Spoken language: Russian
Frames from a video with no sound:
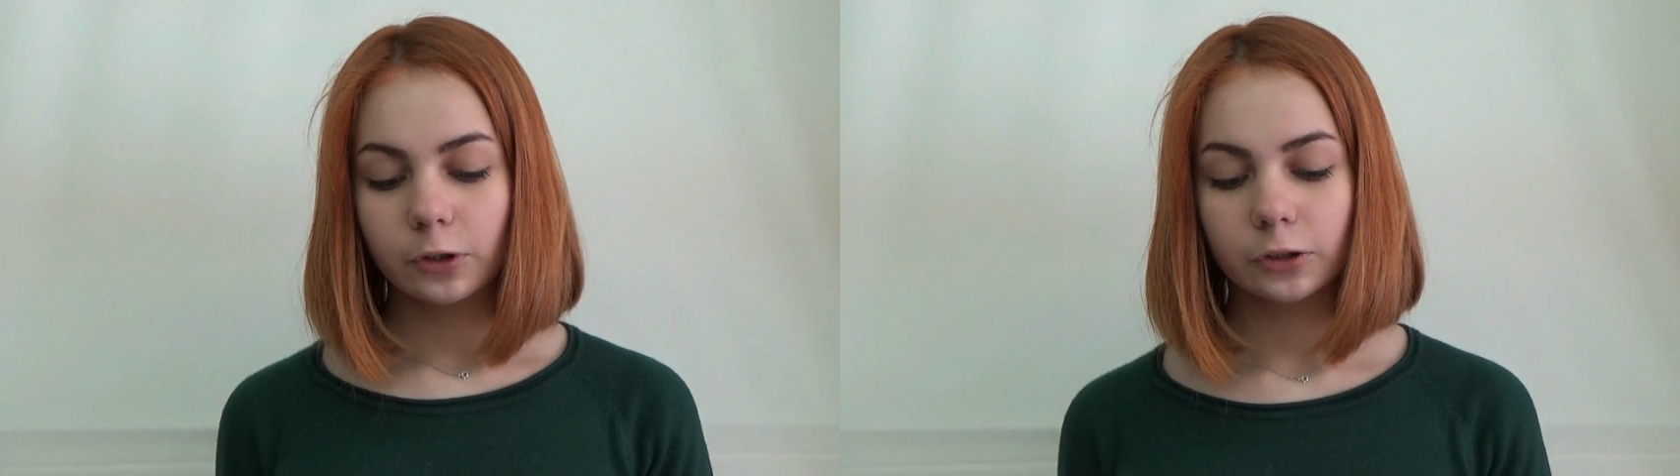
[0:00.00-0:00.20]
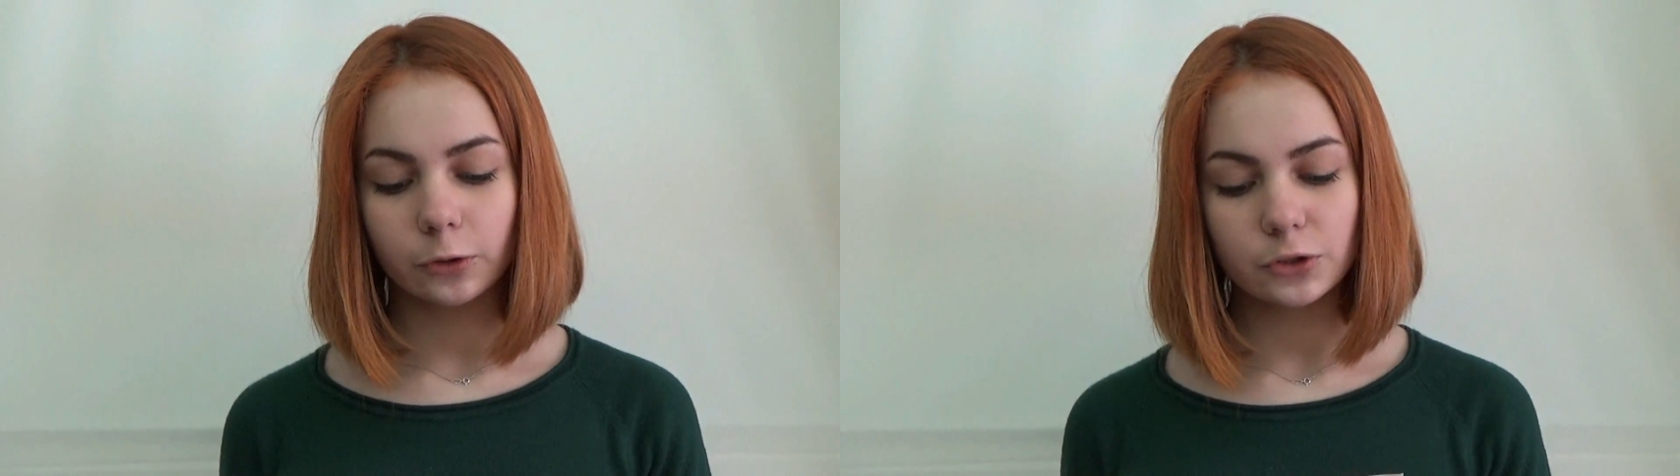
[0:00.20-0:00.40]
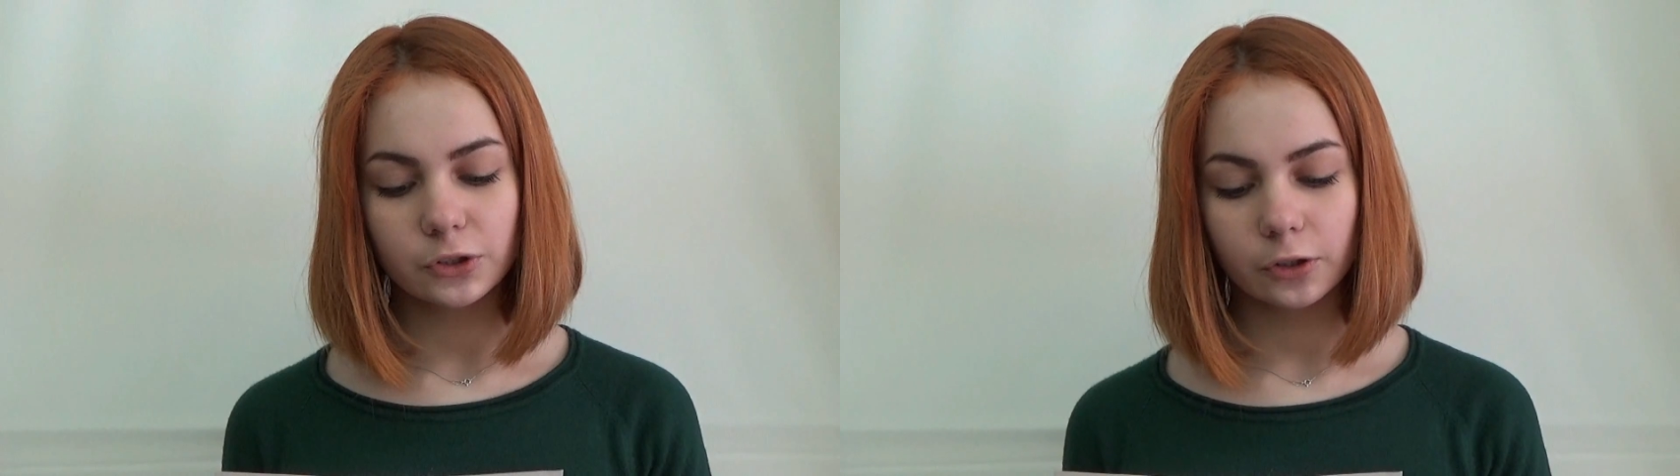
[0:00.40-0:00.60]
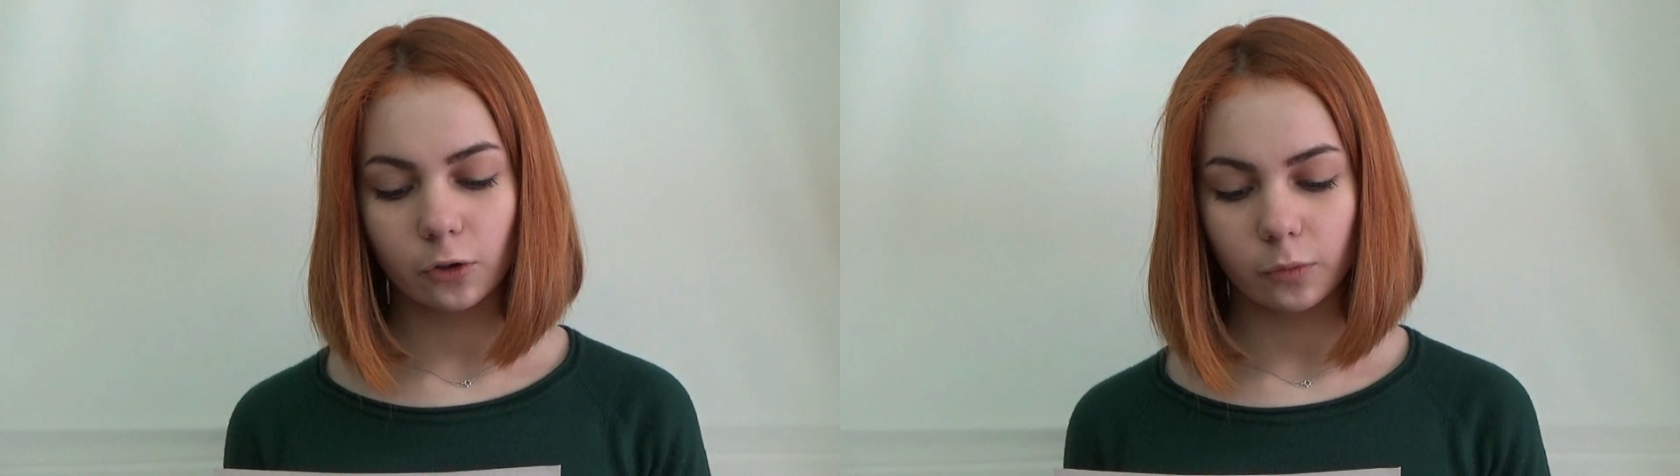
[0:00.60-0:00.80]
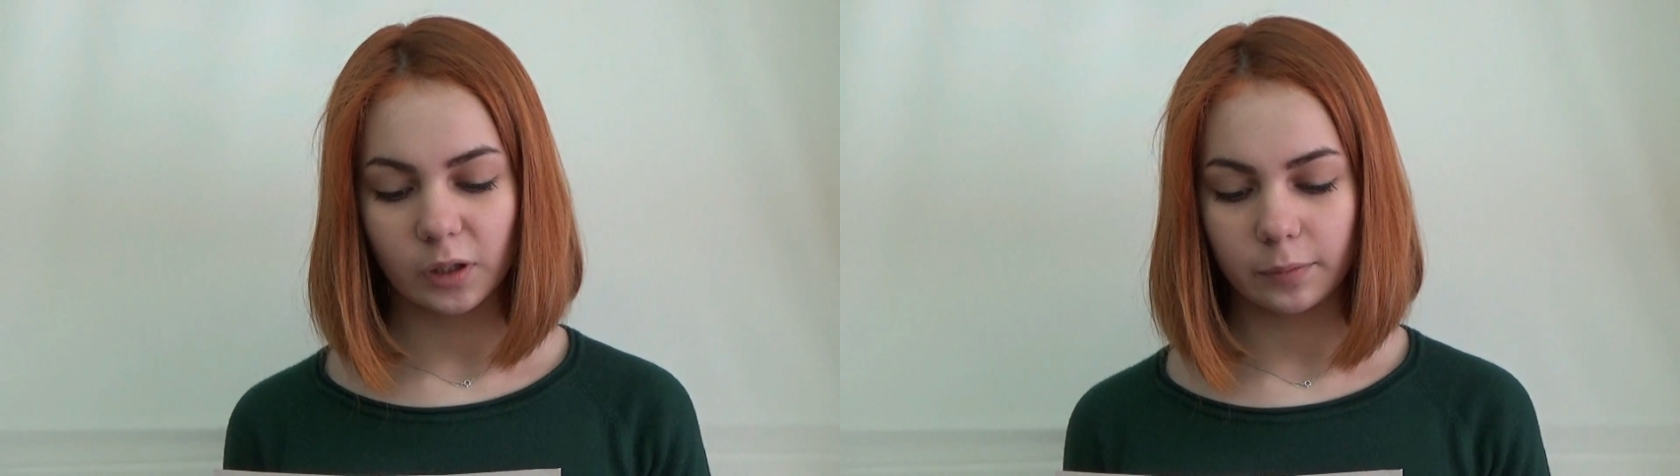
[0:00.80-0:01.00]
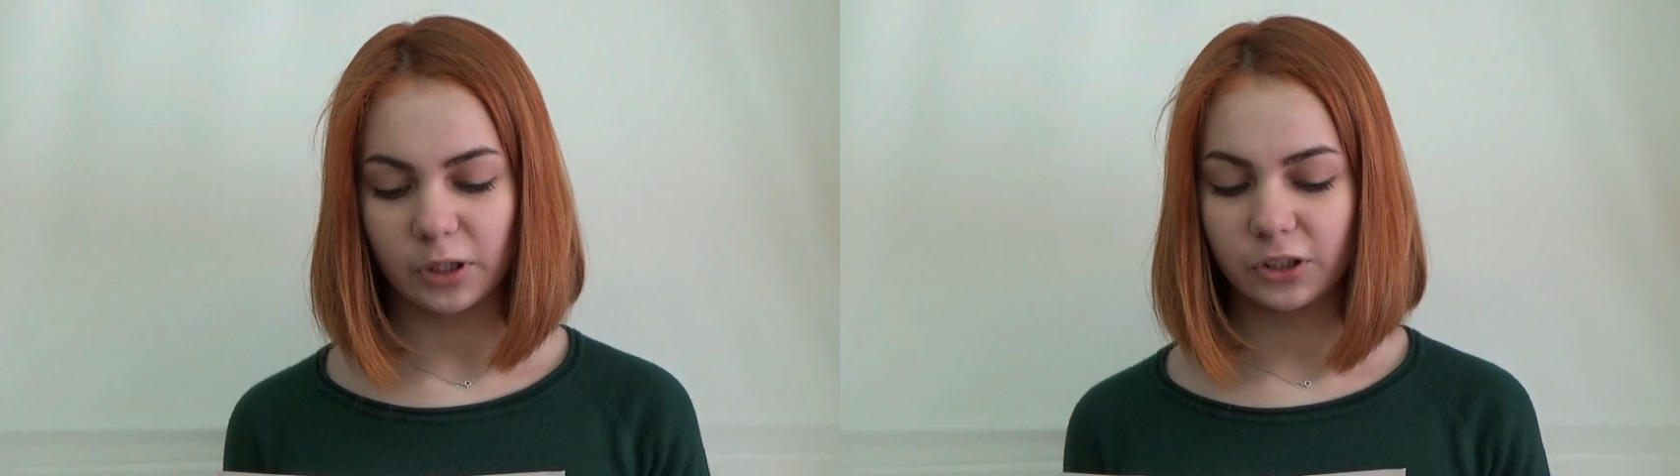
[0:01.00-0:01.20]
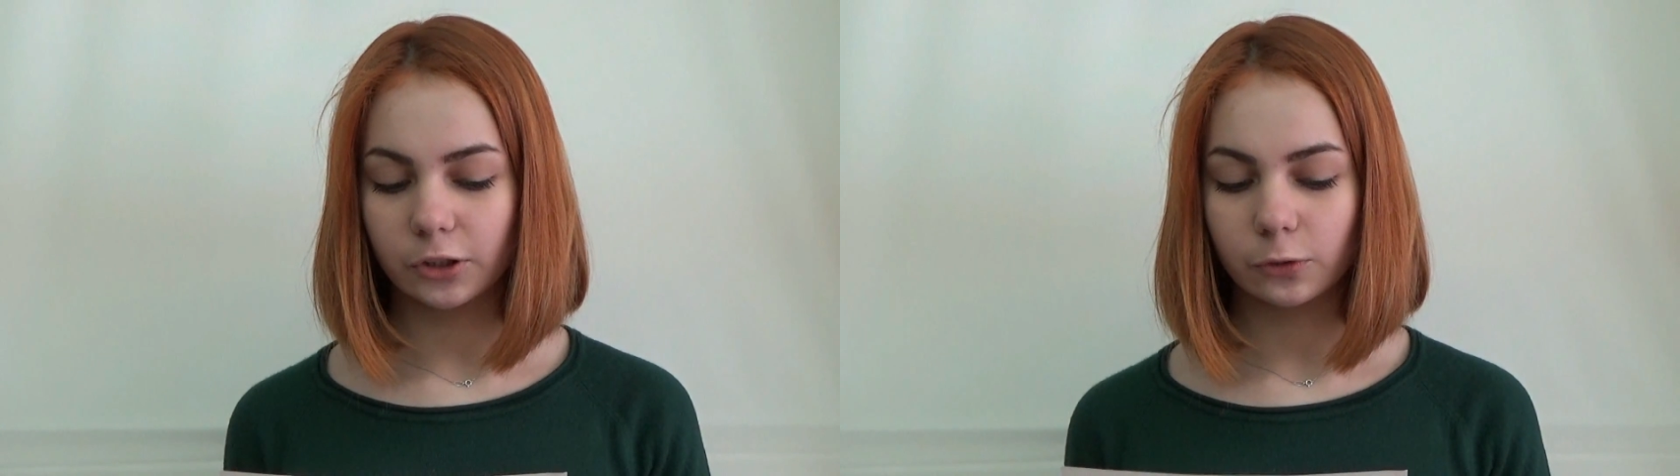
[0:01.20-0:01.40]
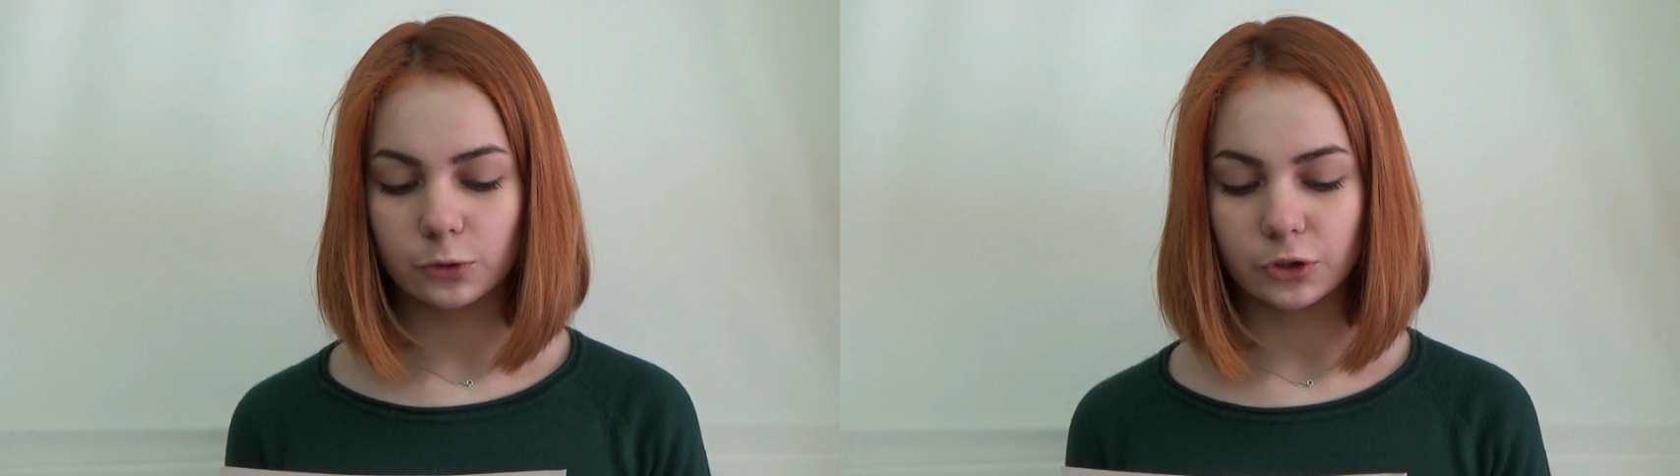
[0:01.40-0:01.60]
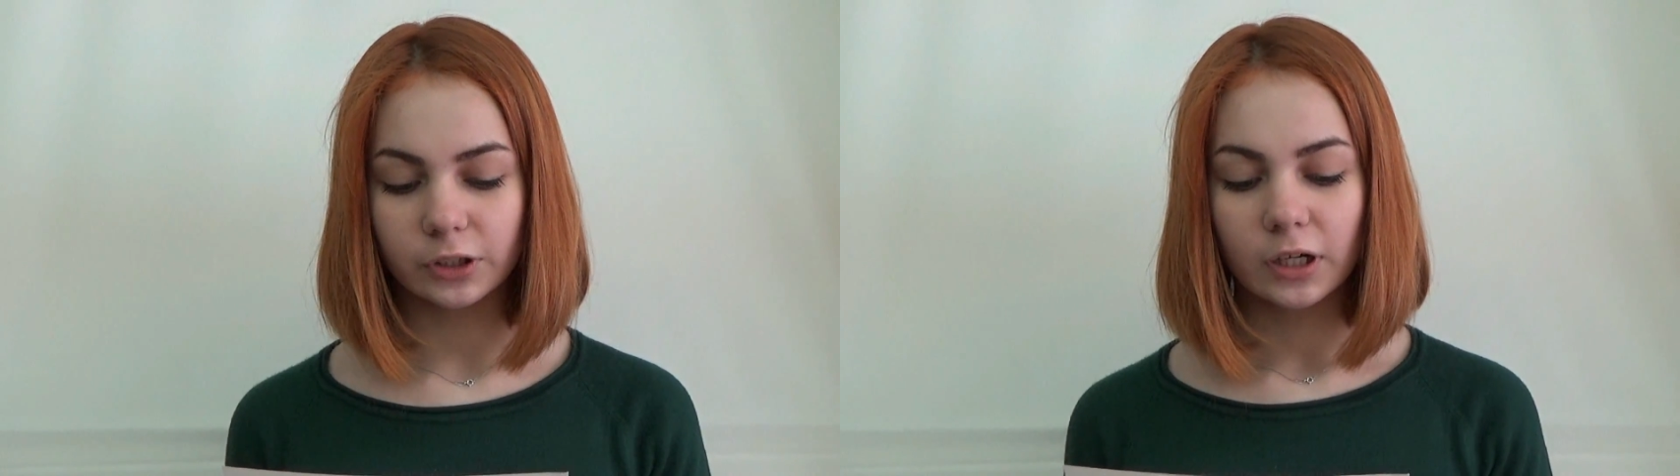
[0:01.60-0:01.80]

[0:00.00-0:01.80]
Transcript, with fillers: точно гром камень рушит,